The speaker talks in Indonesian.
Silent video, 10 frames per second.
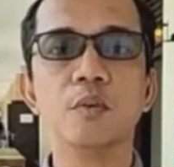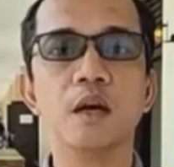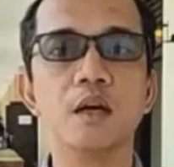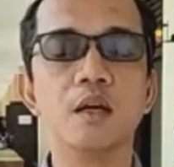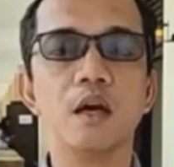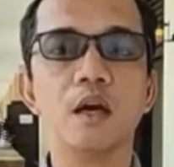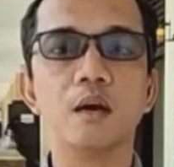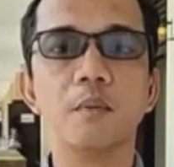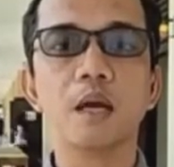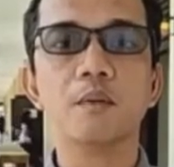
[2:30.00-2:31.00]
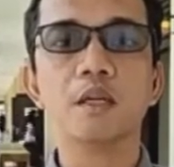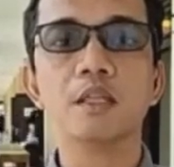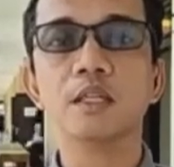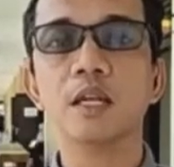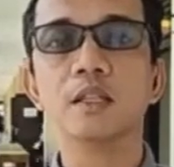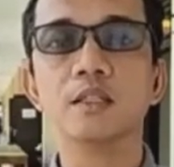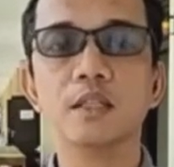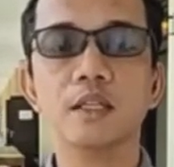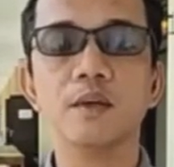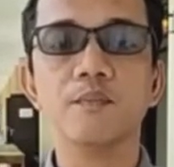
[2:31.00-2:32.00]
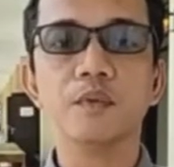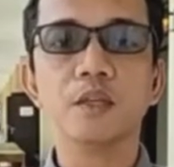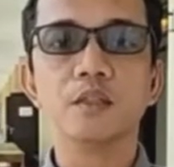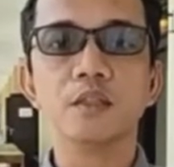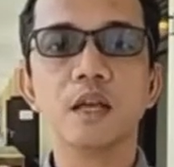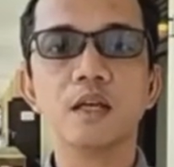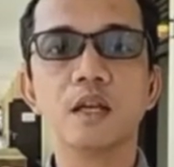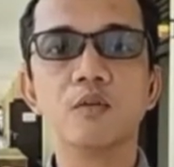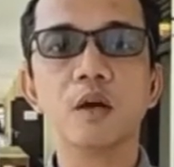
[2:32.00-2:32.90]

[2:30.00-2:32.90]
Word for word: uji coba uh, makan berisi gratis ini. Setelah